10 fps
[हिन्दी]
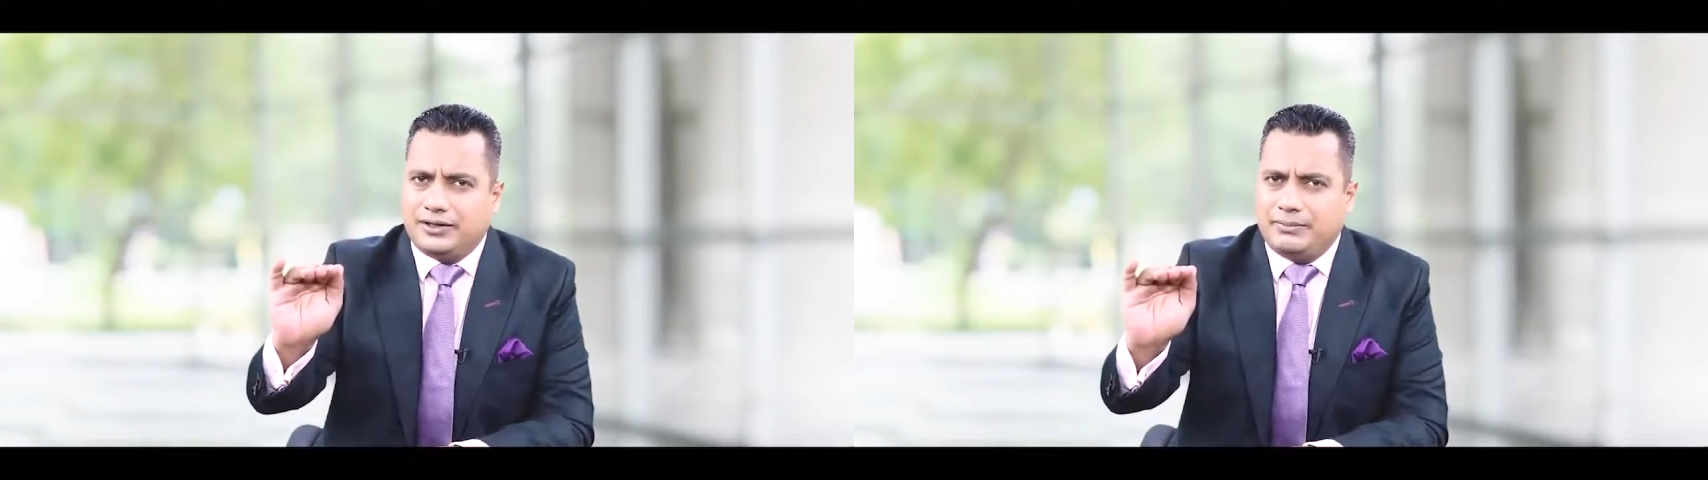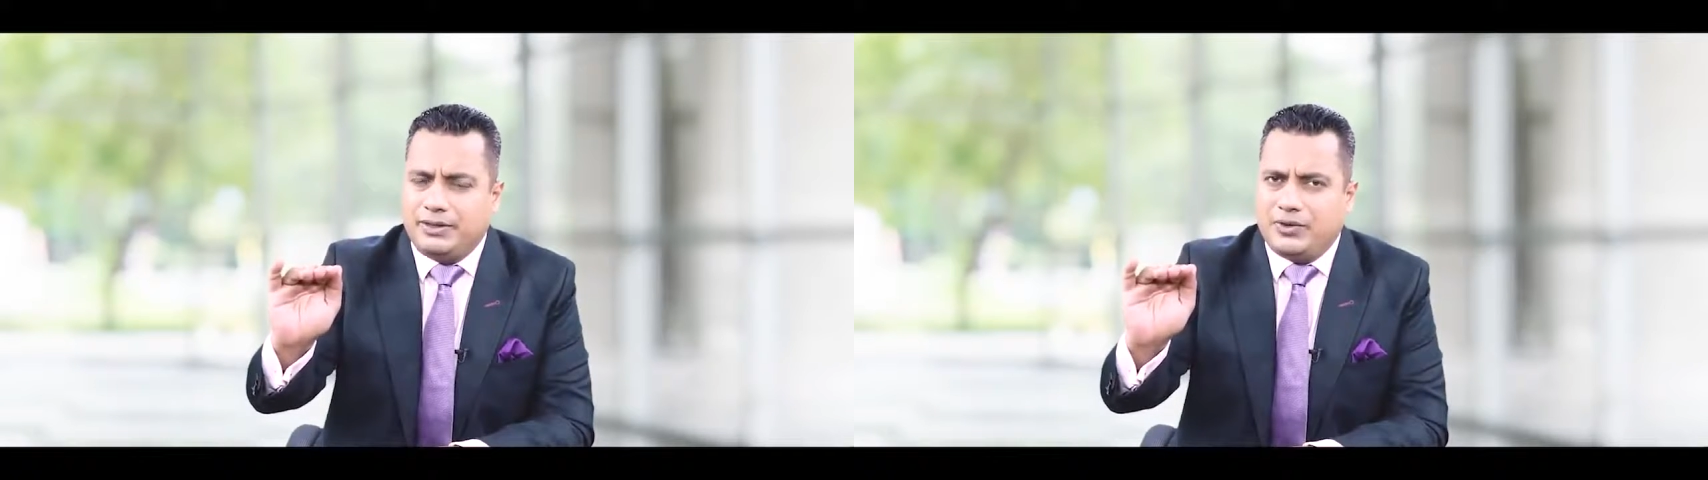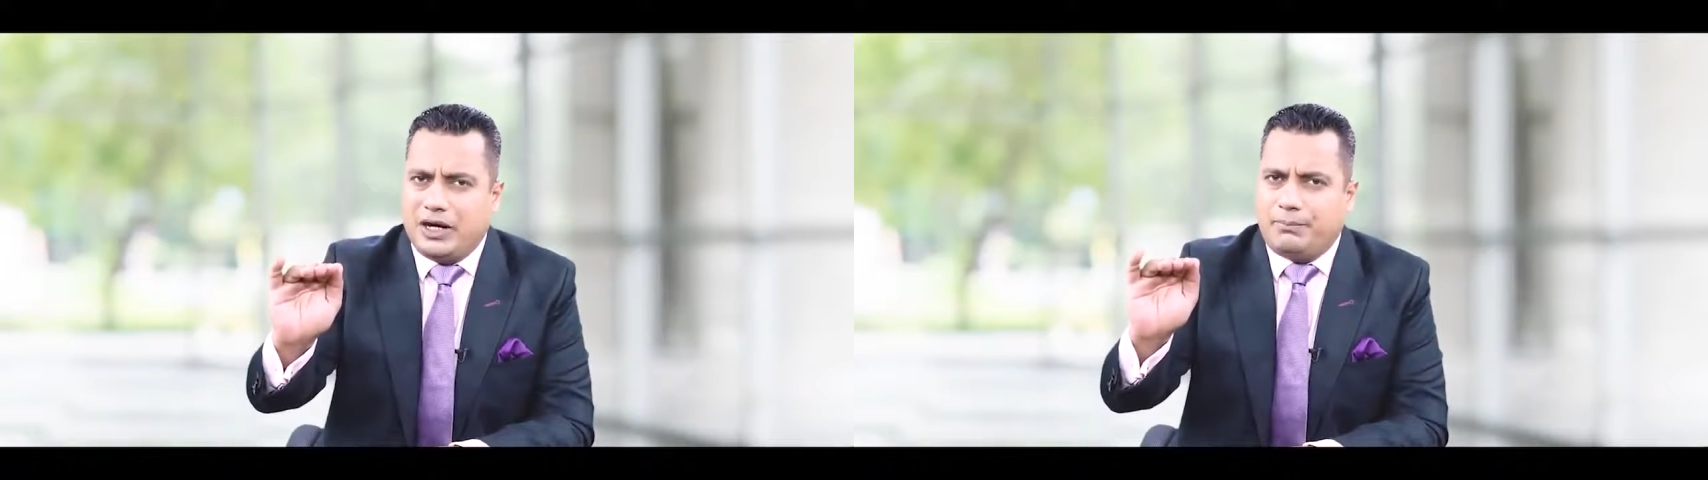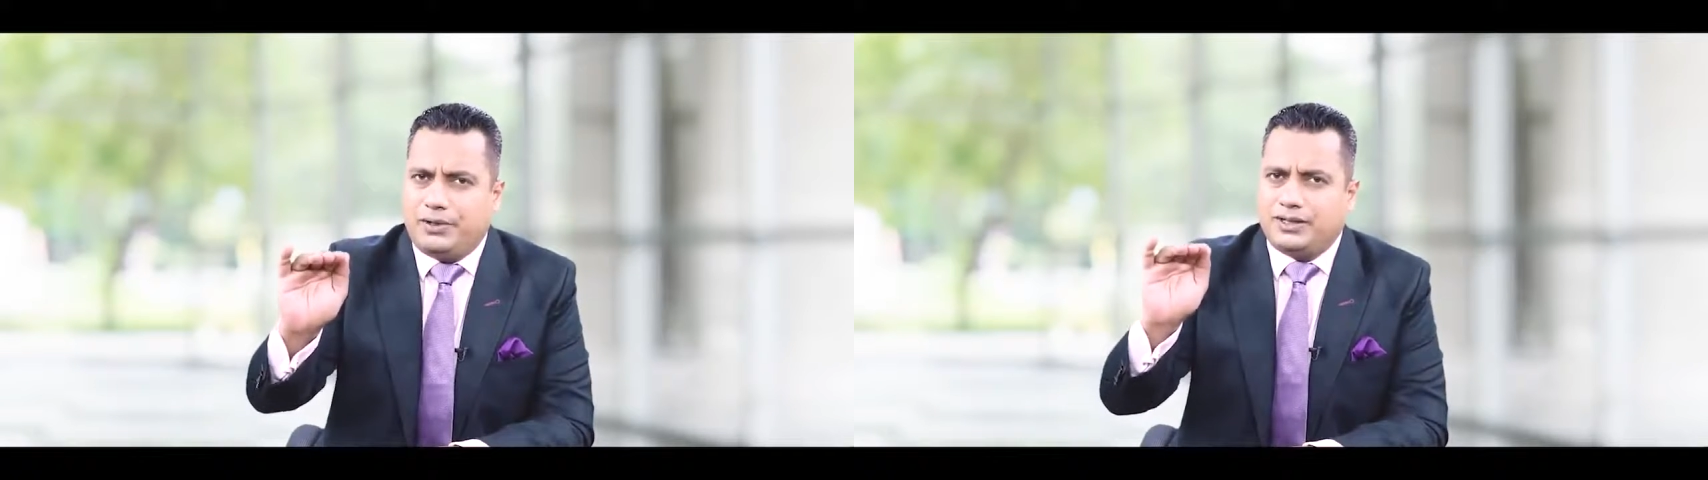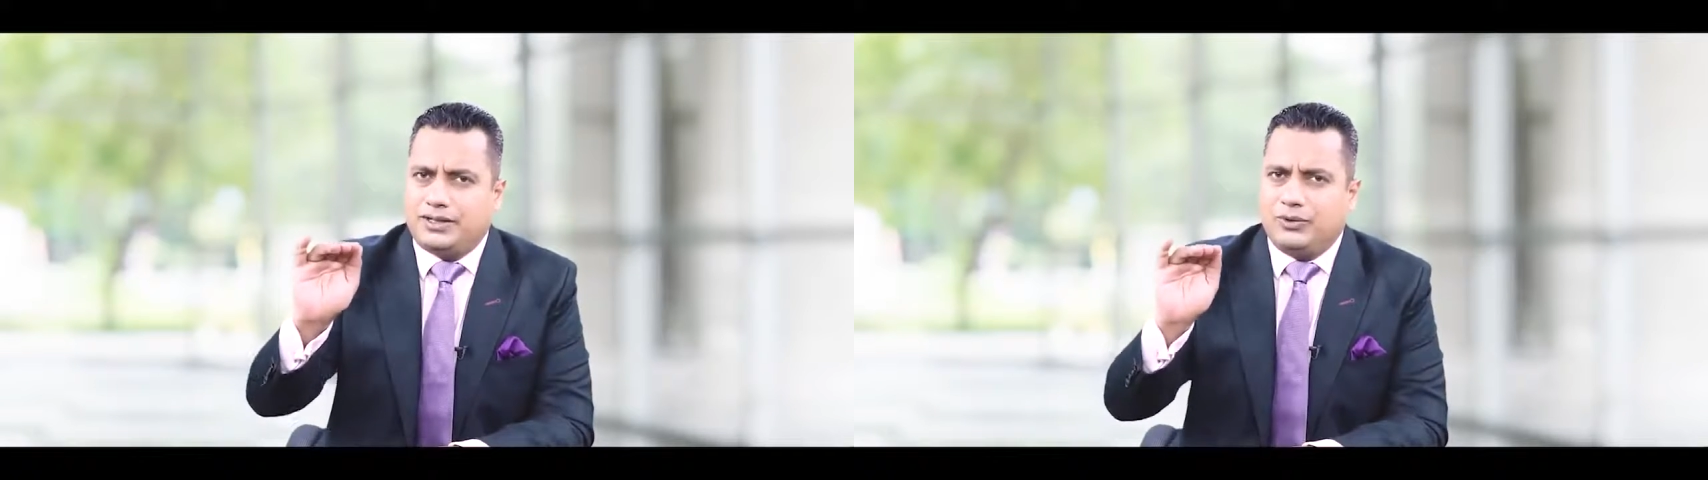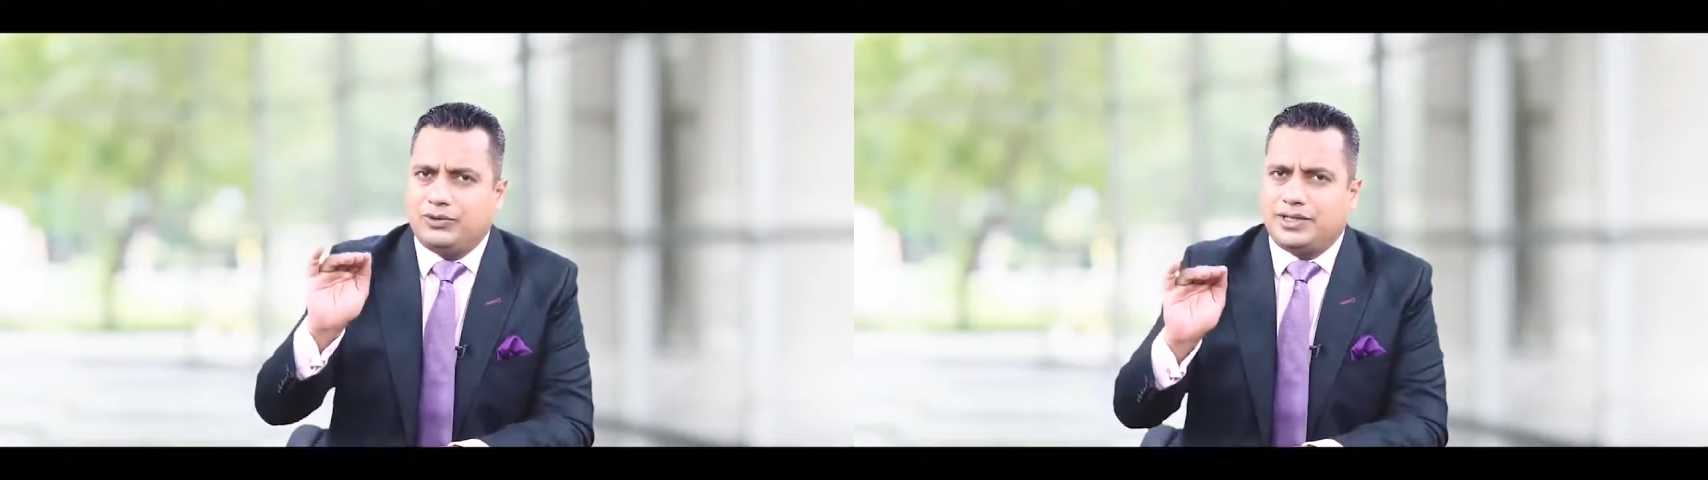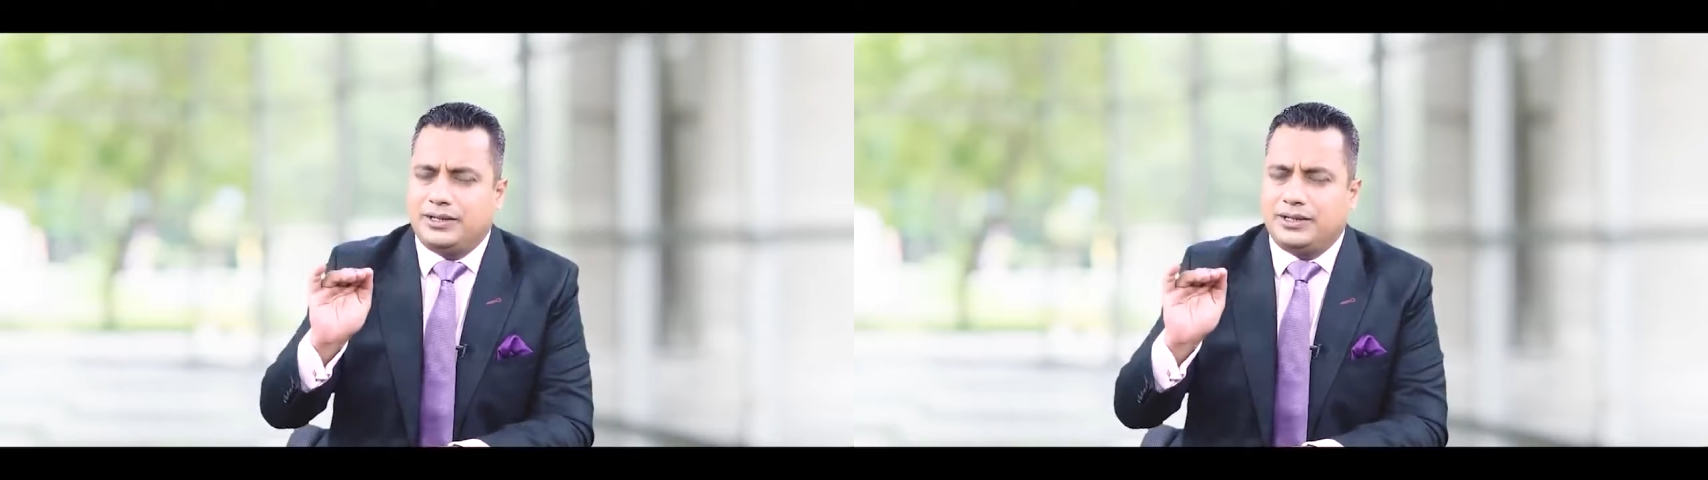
तभी वहाँ प्रिजन हाउस